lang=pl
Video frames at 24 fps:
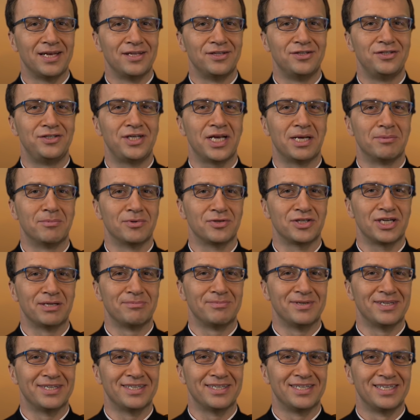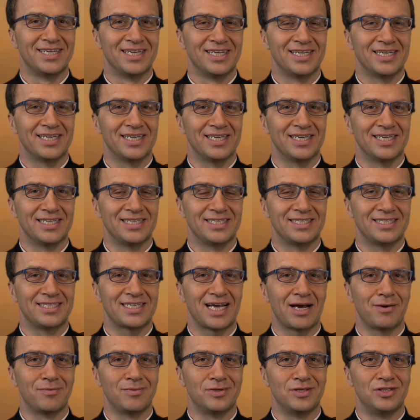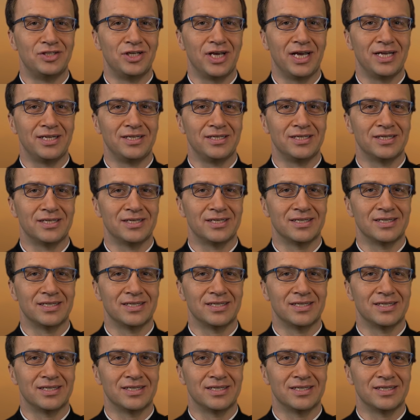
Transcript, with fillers: Dzisiaj możemy e, cały dzień,